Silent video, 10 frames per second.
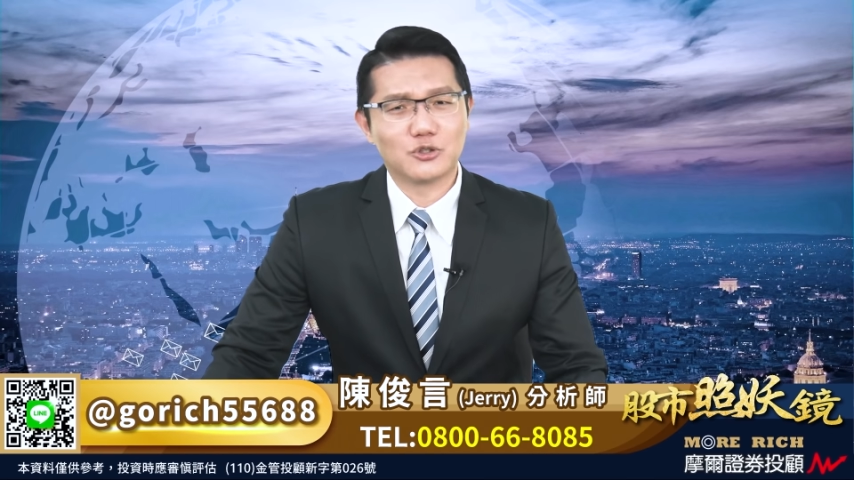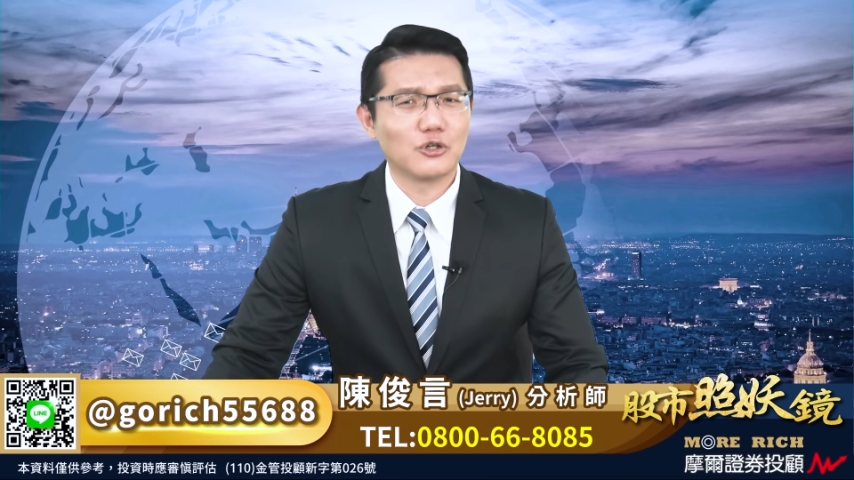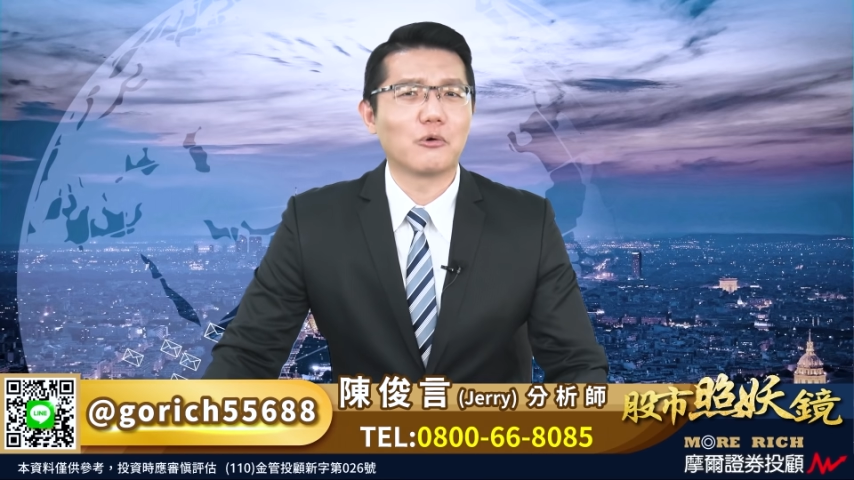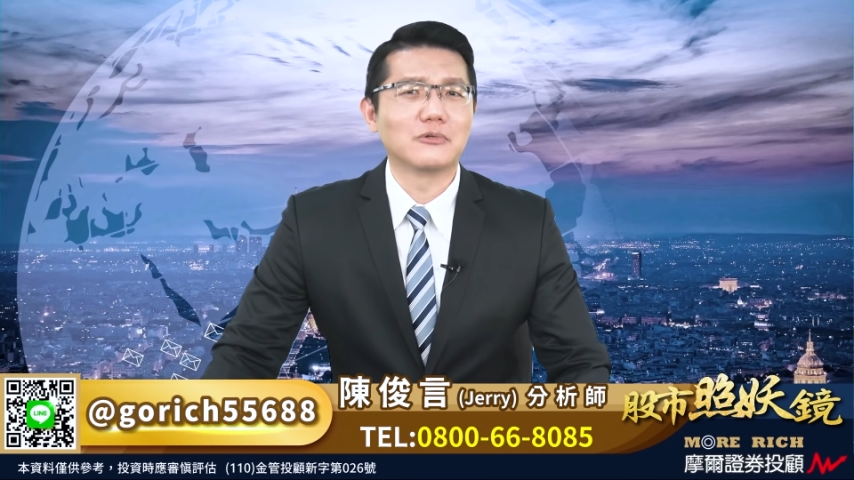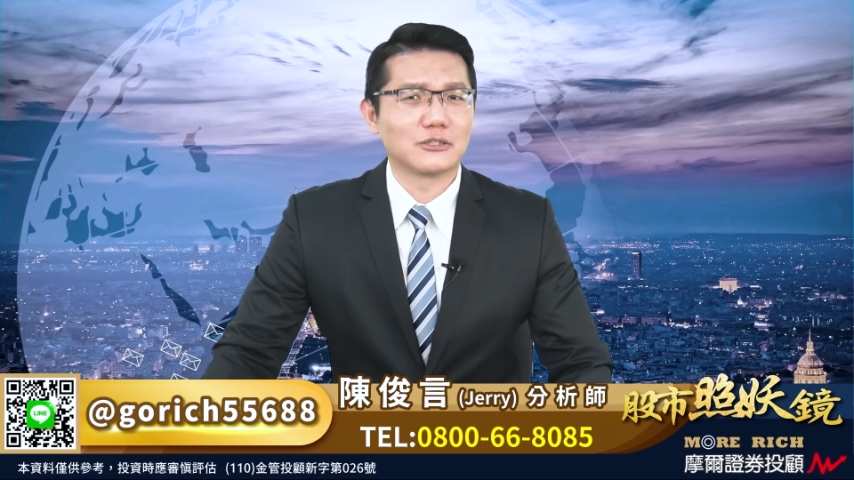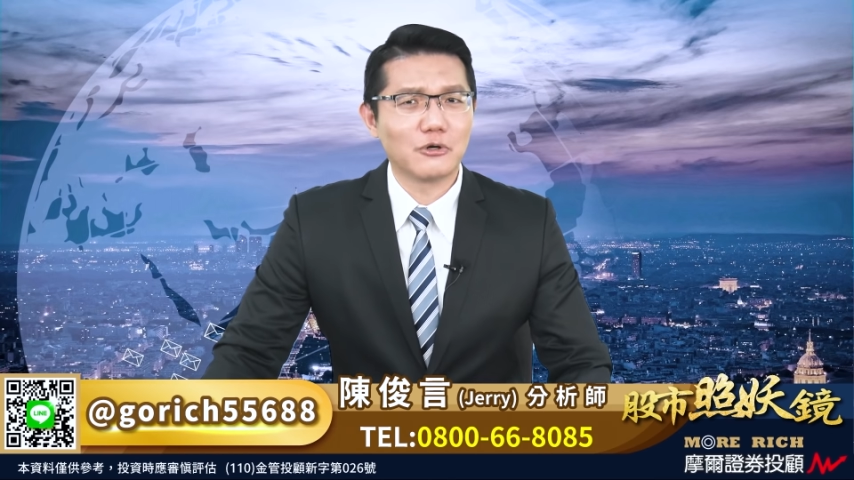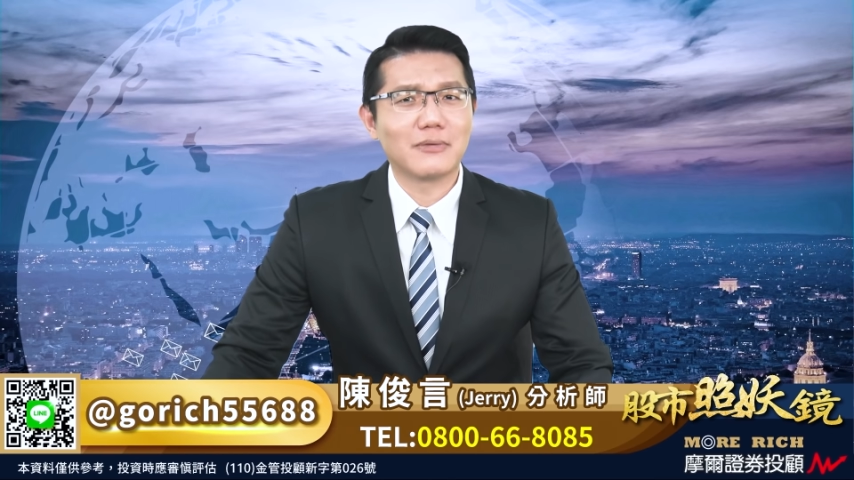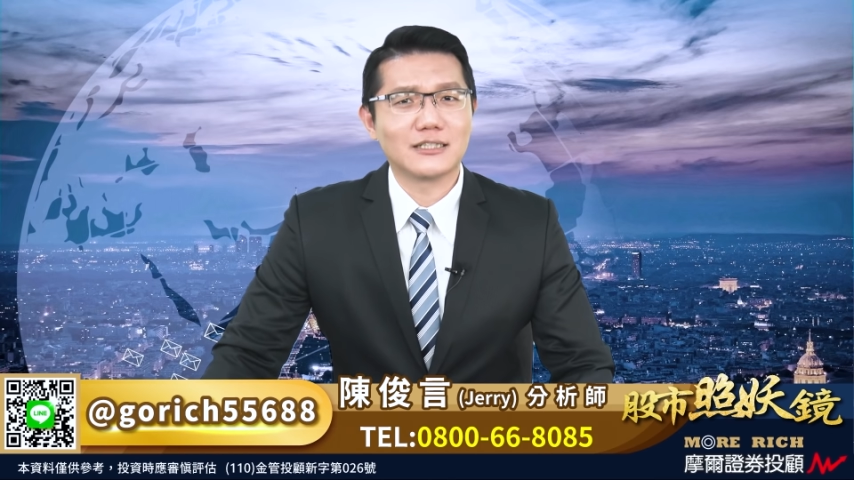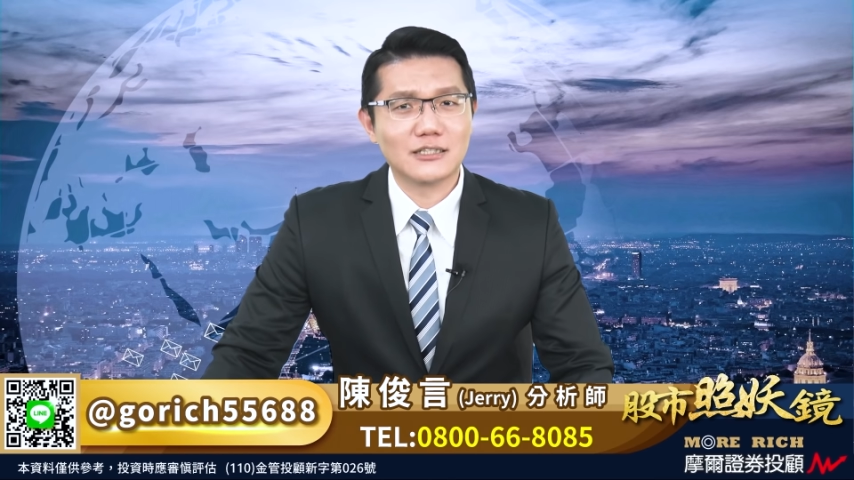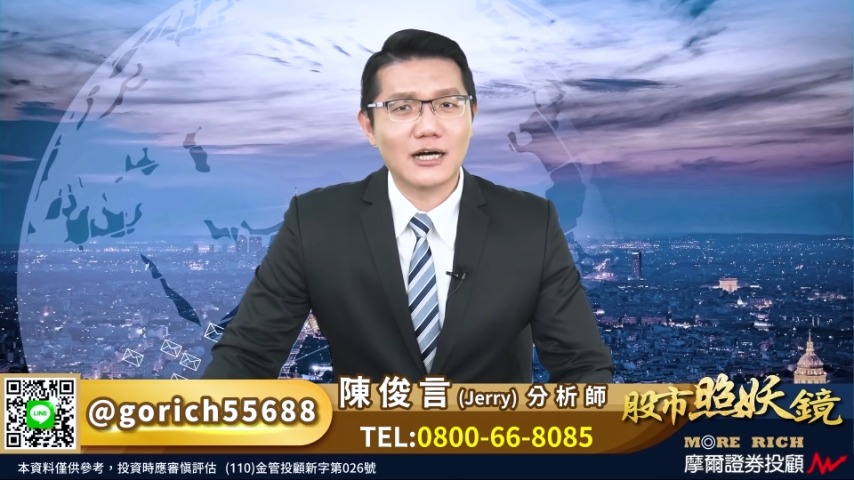你觉得我们只会
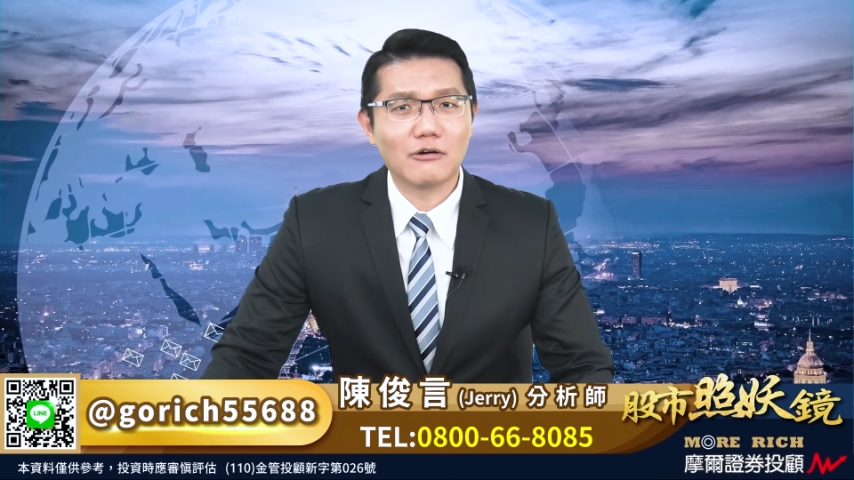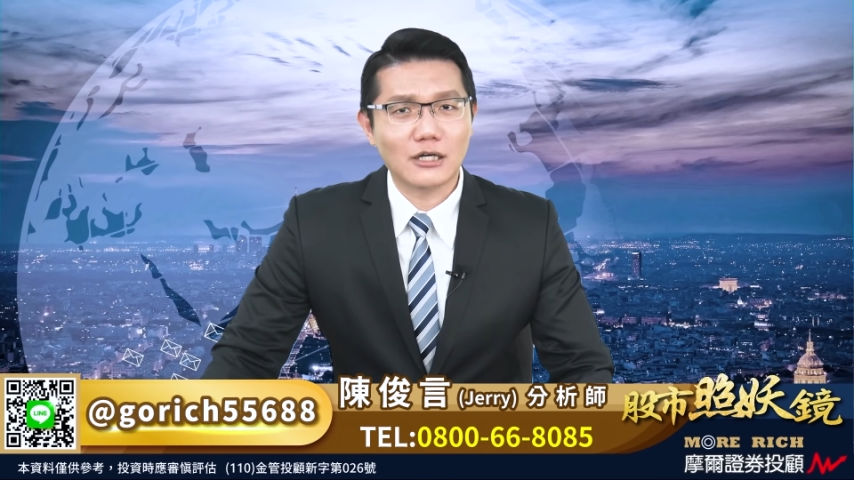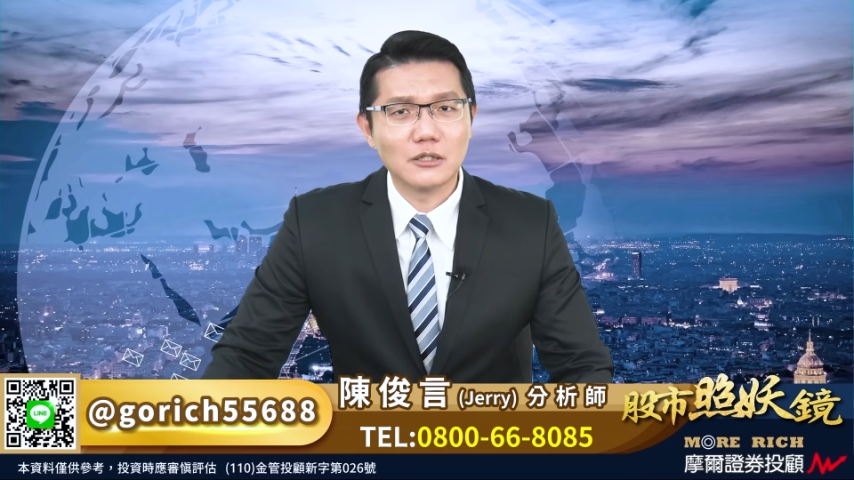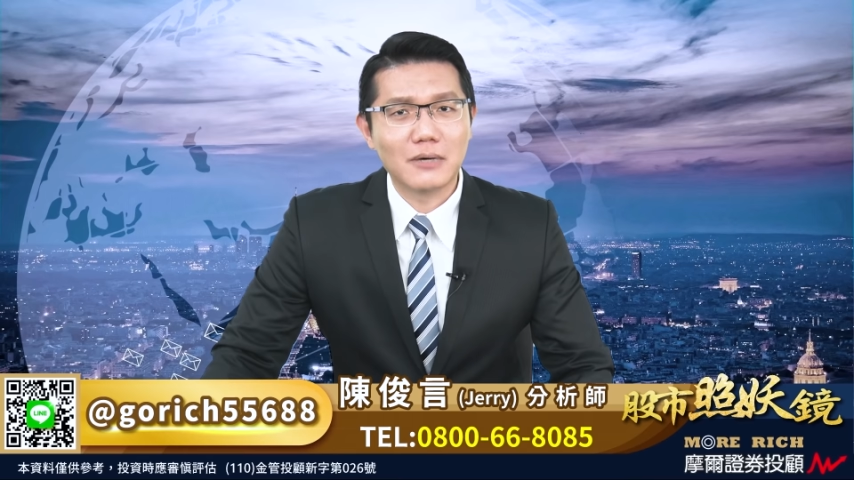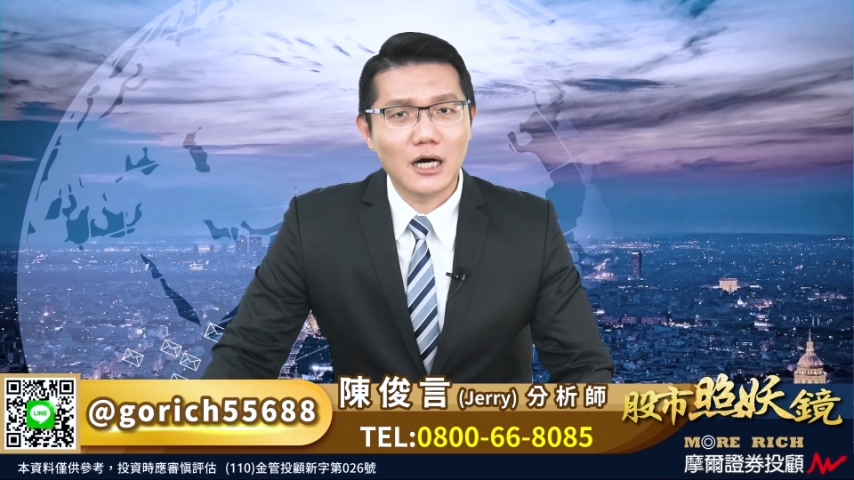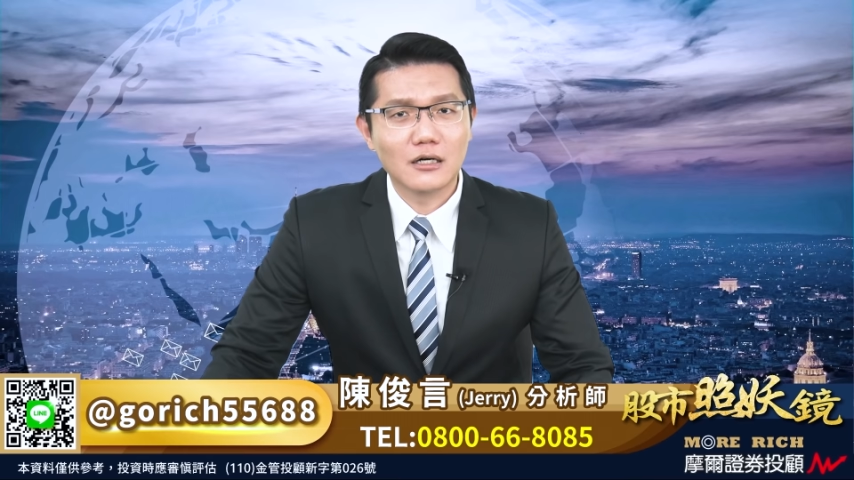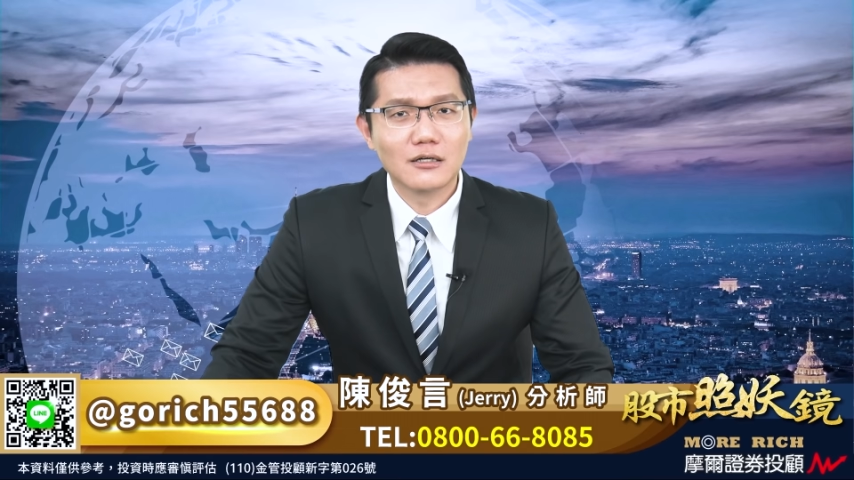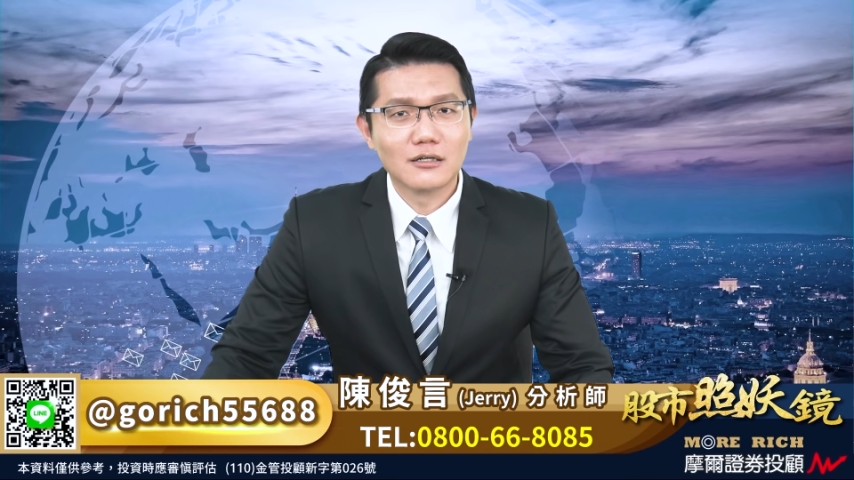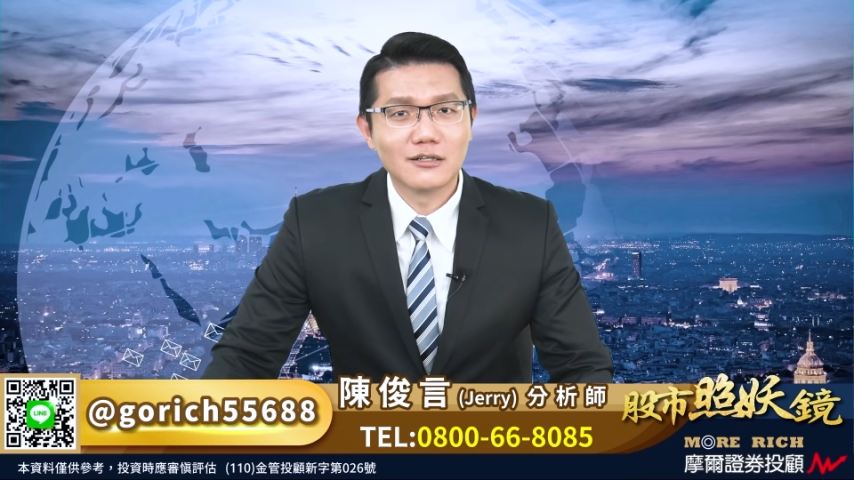买金豪科吗？